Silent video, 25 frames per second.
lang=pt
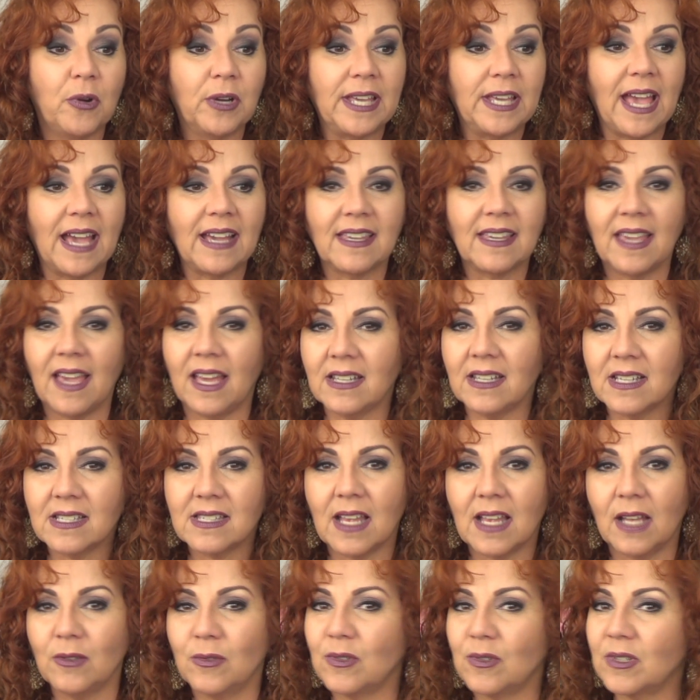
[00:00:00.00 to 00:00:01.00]
porque
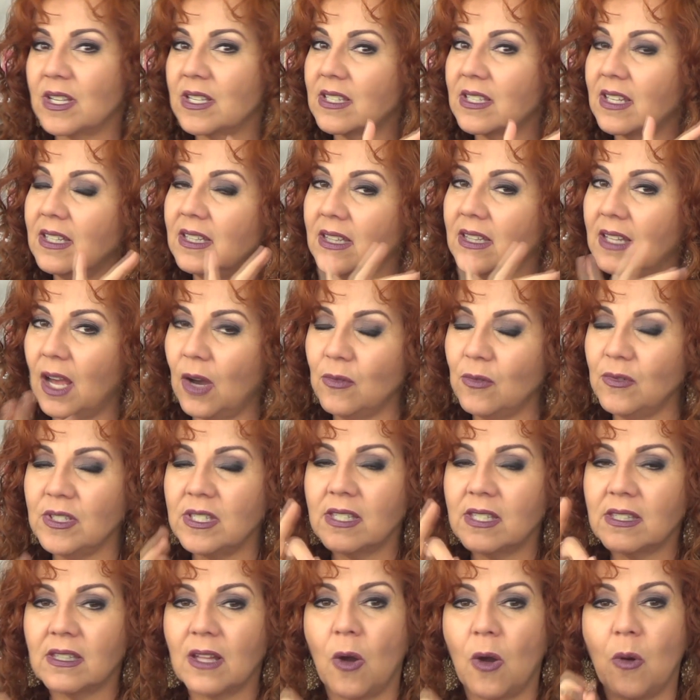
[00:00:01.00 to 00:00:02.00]
aquelas alunas que não
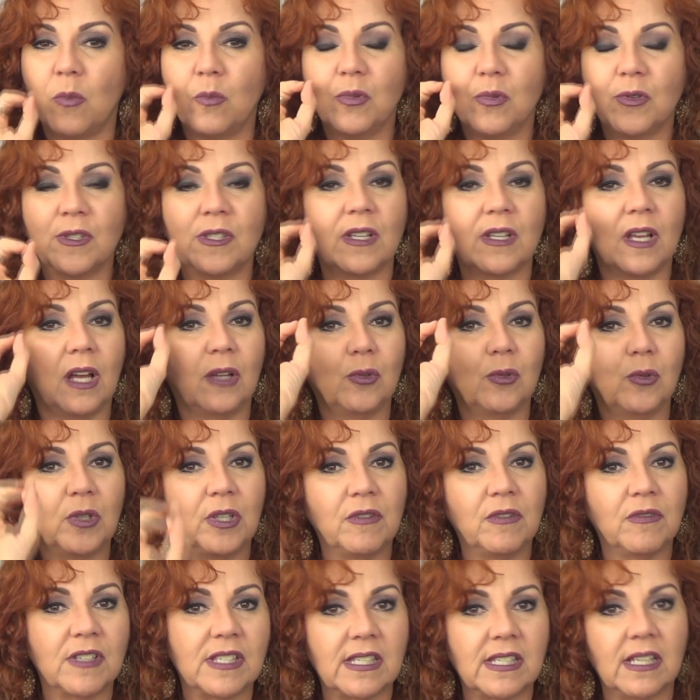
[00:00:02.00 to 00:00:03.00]
estão buscando o
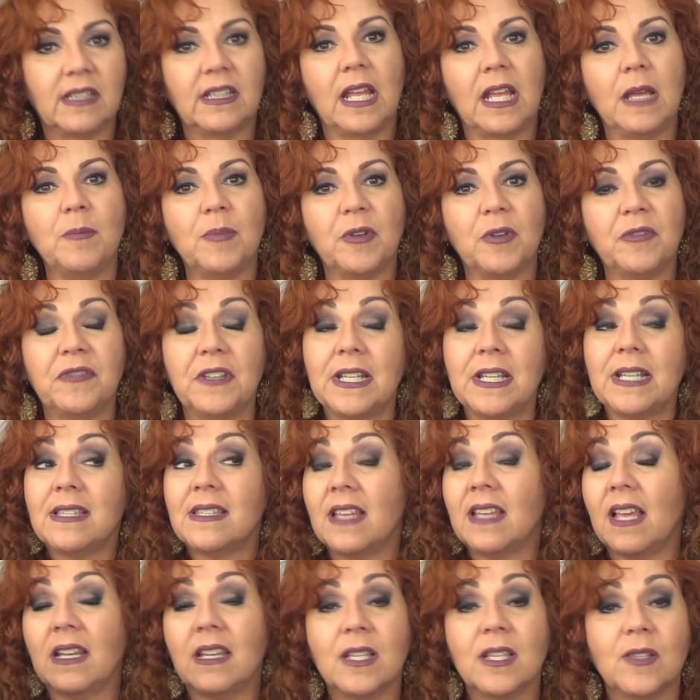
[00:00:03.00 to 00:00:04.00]
que você tem para
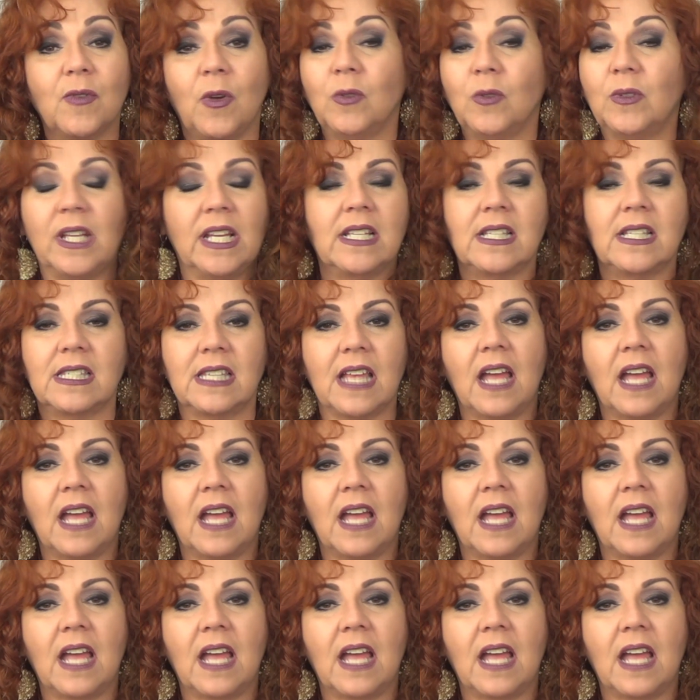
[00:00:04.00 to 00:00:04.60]
oferecer, elas vão ter que